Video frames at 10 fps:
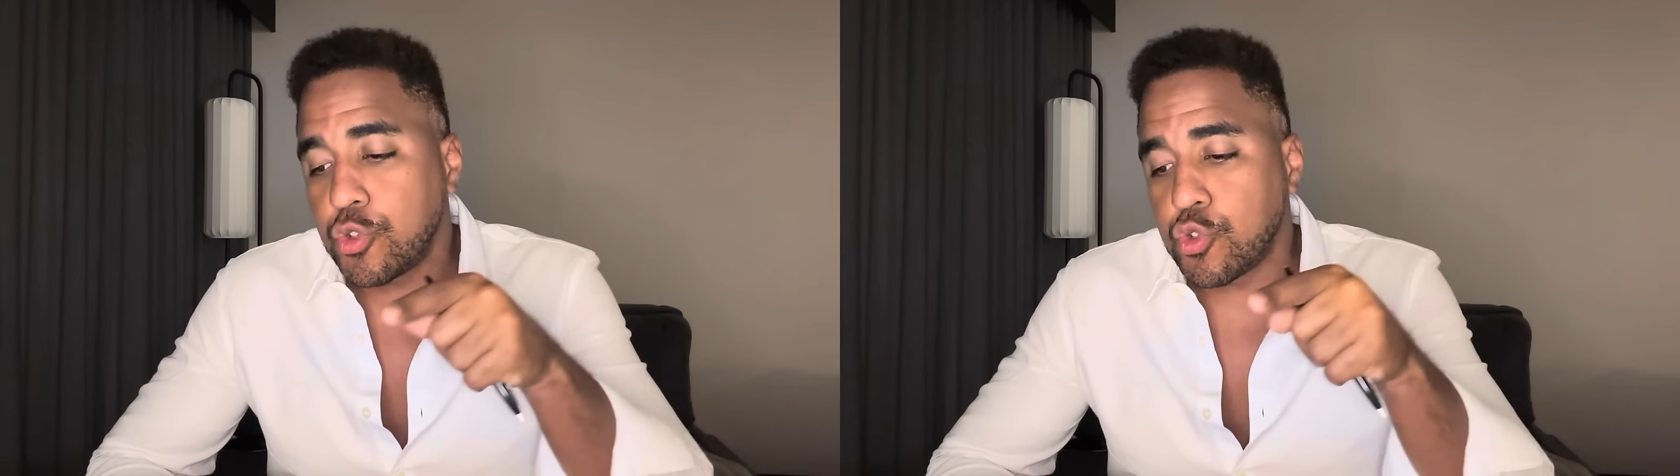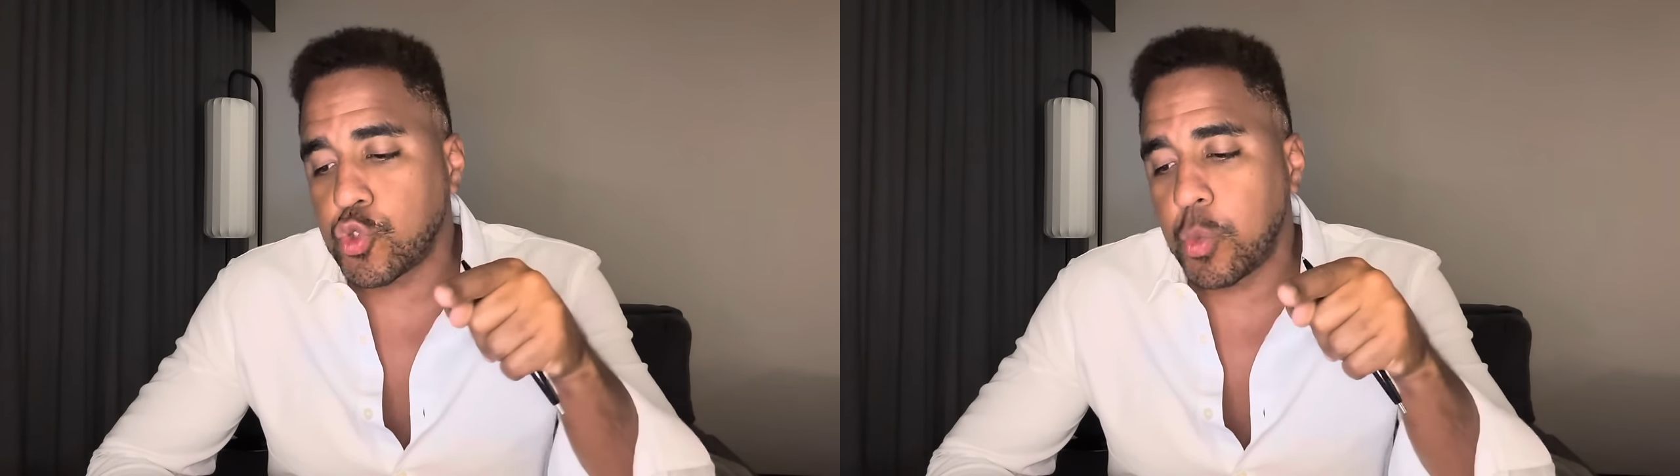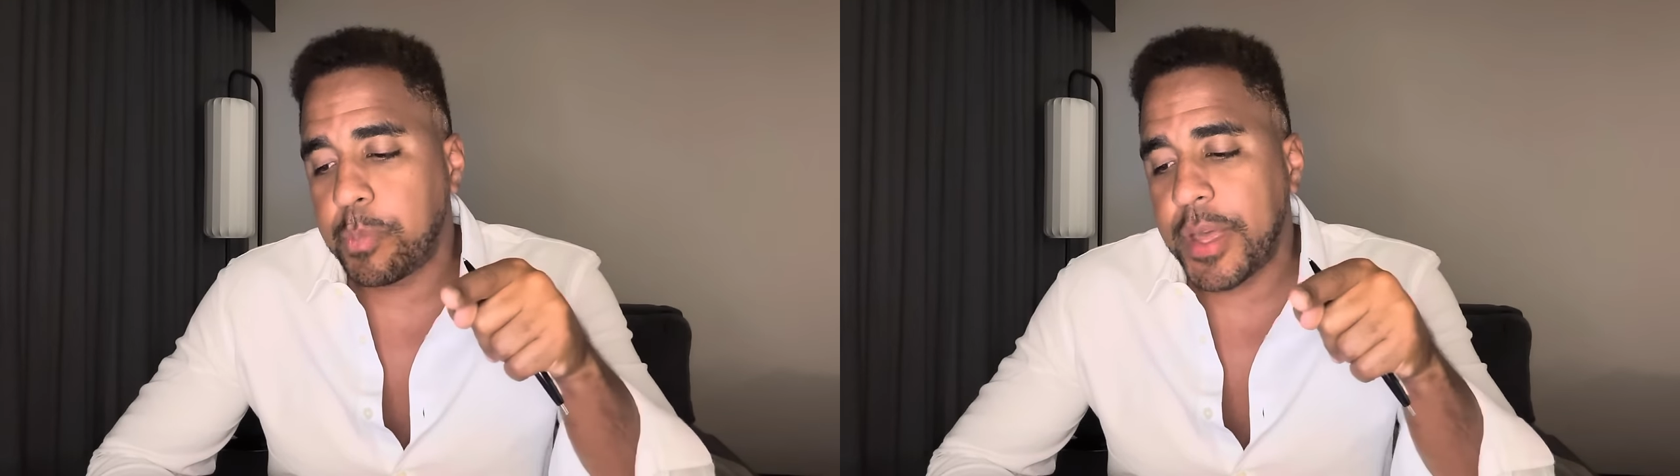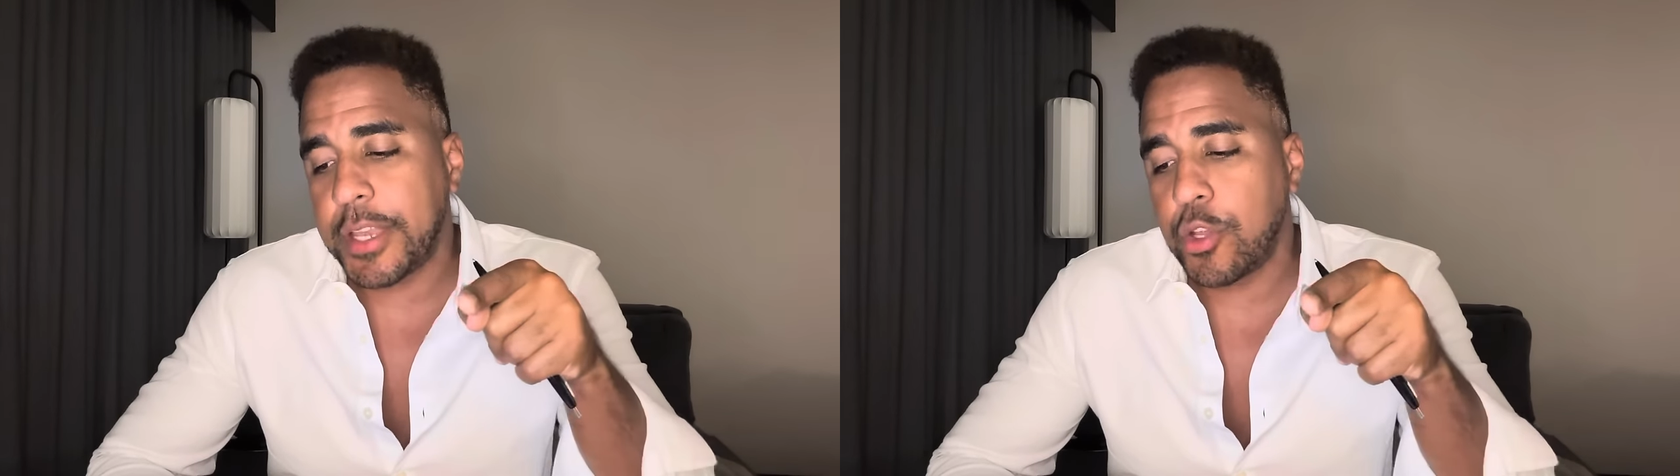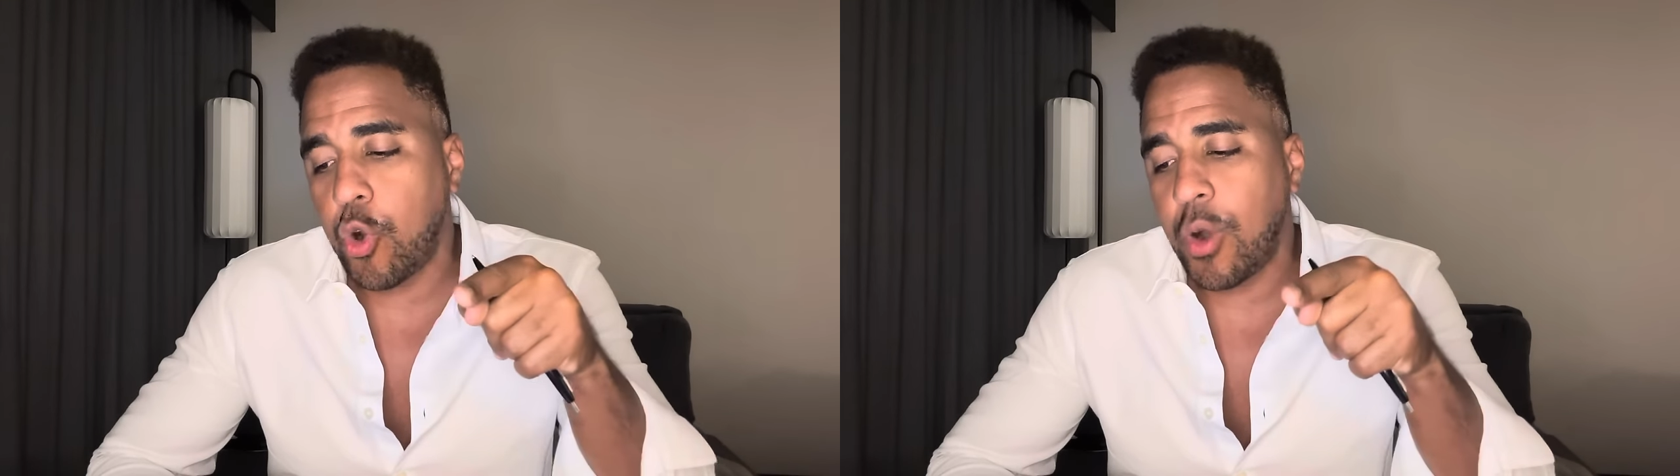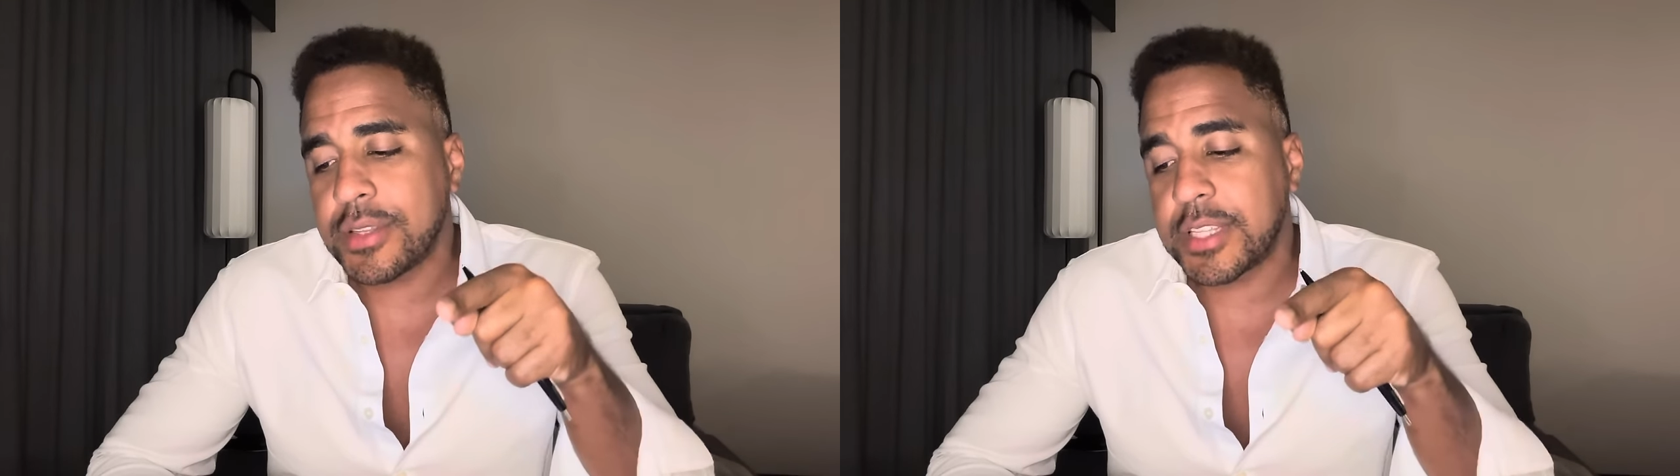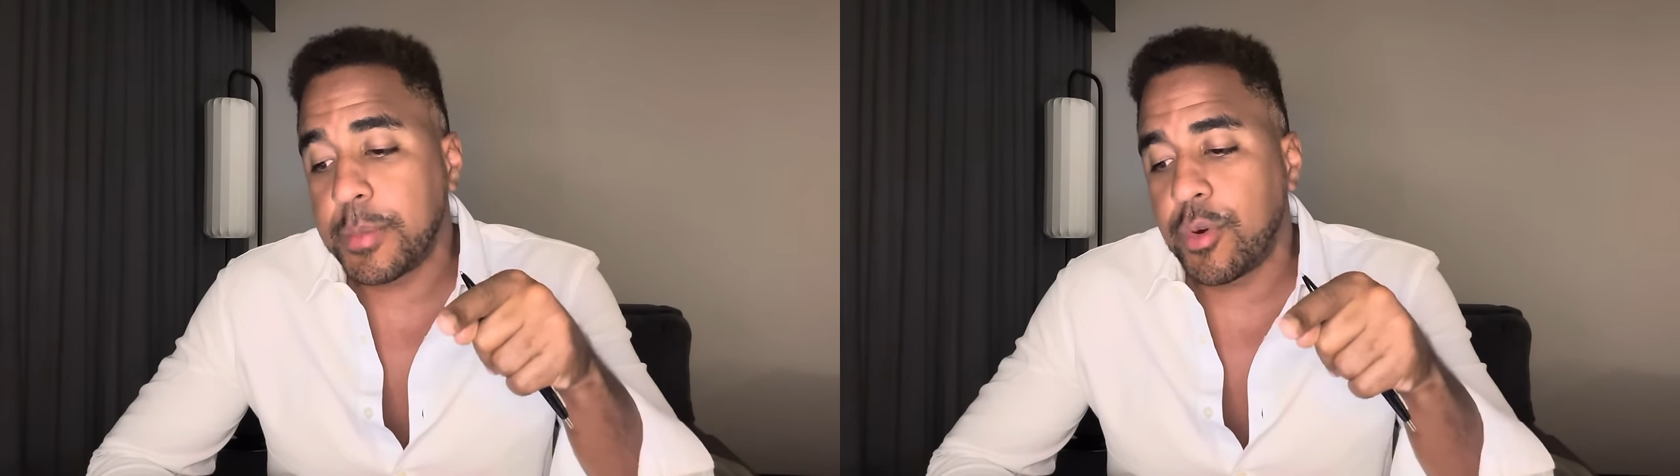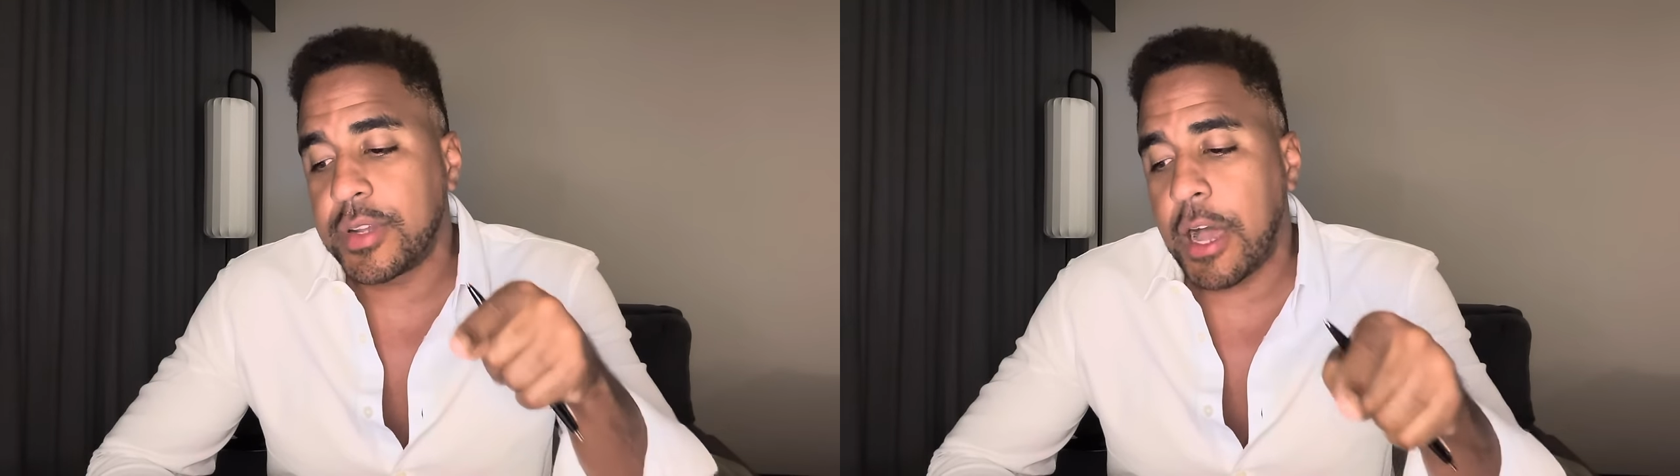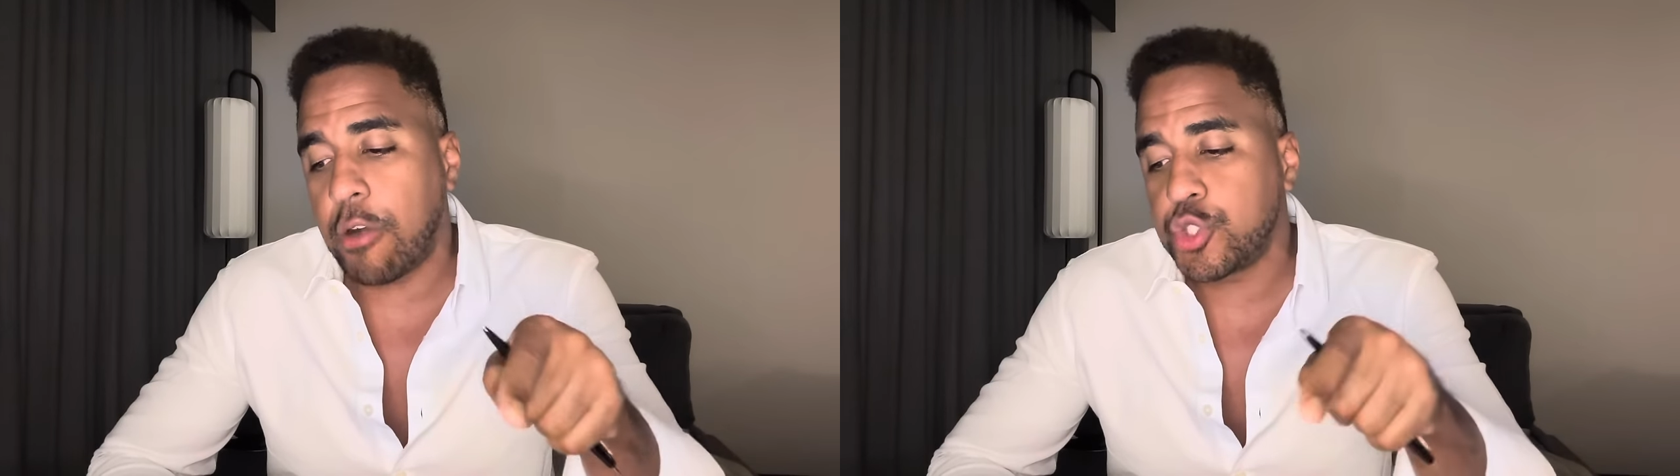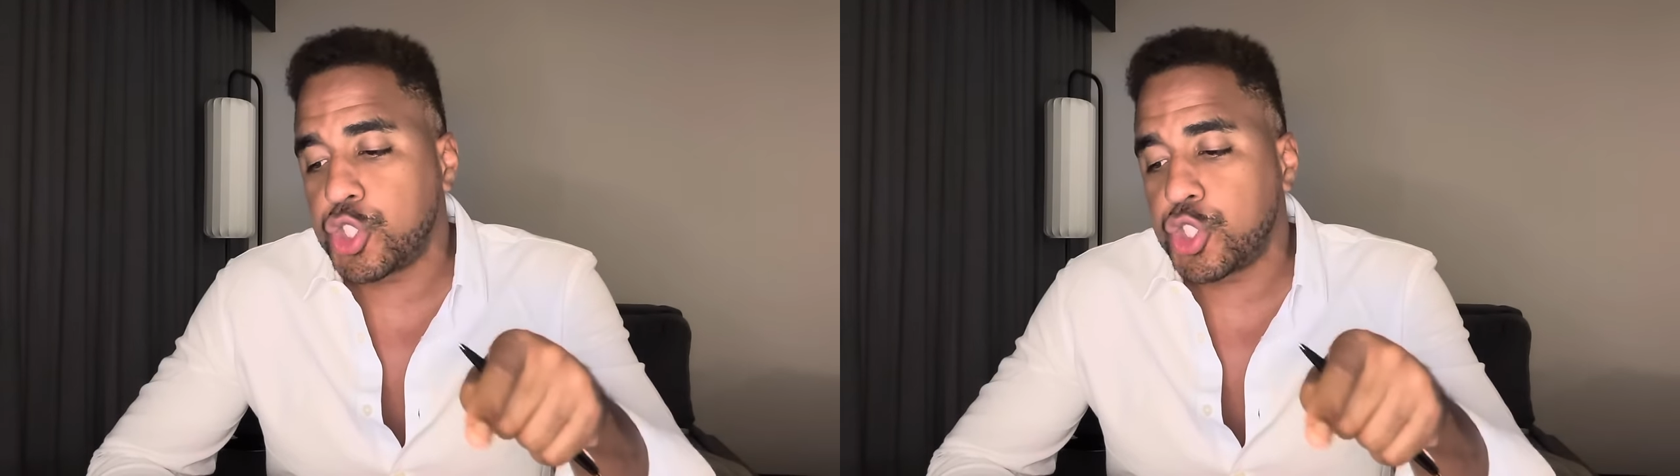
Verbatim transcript: do Superior Tribunal